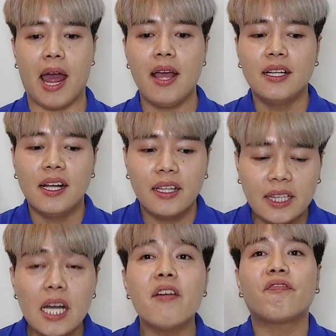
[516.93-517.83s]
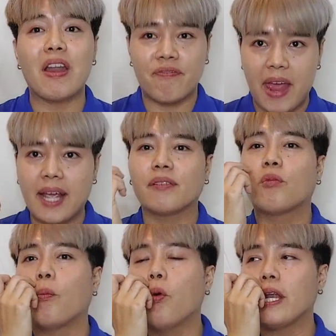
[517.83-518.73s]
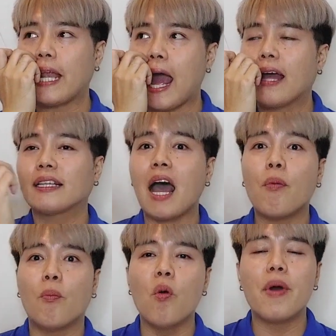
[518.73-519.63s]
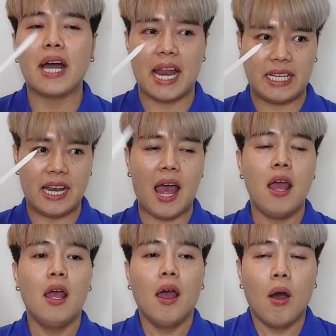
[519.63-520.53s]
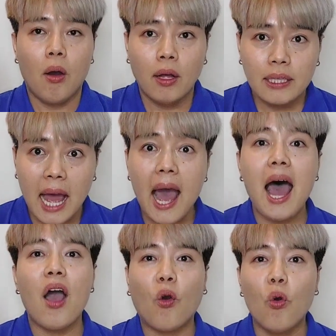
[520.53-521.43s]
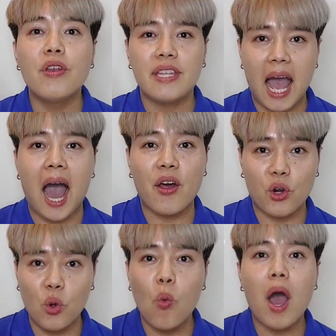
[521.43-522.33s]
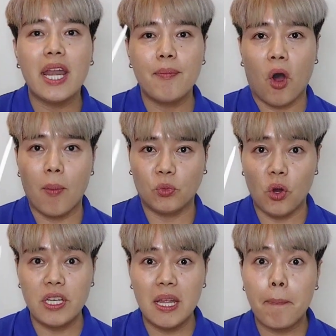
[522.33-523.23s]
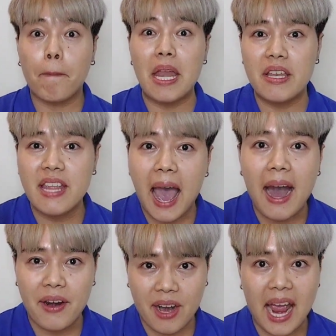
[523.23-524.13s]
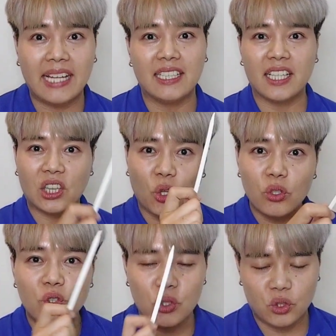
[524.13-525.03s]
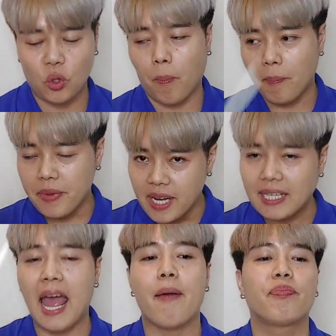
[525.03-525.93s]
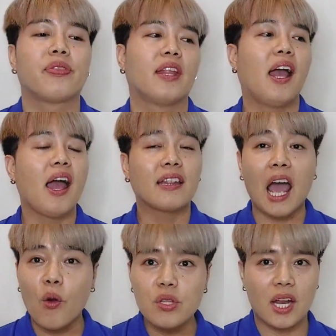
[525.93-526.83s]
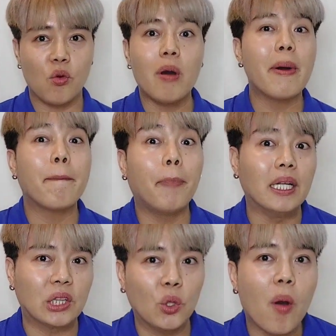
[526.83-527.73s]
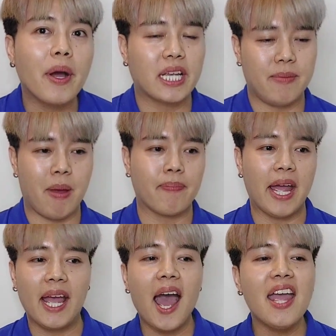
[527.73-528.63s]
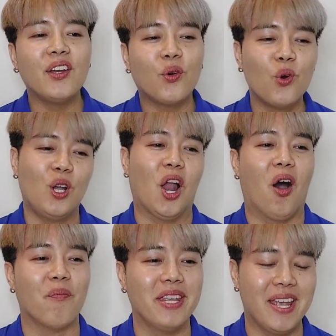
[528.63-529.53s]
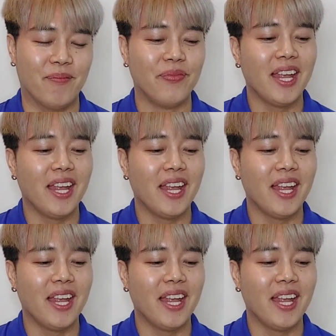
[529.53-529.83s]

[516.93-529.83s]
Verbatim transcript: ยนะซึ่งฟันแฟกผมพูดเลยนะ ถ้าผมพูดมาขนาดนี้ถ้าคุณอยากรู้ว่าน้ำหอมตัวนี้เป็นอย่างไรตั้งแต่ต้นจนจบหนึ่งแหละ ถ้าคุณอยากรู้ว่ามันเปิดตัวมากินแบบไหน ให้คุณลองไปหยิบ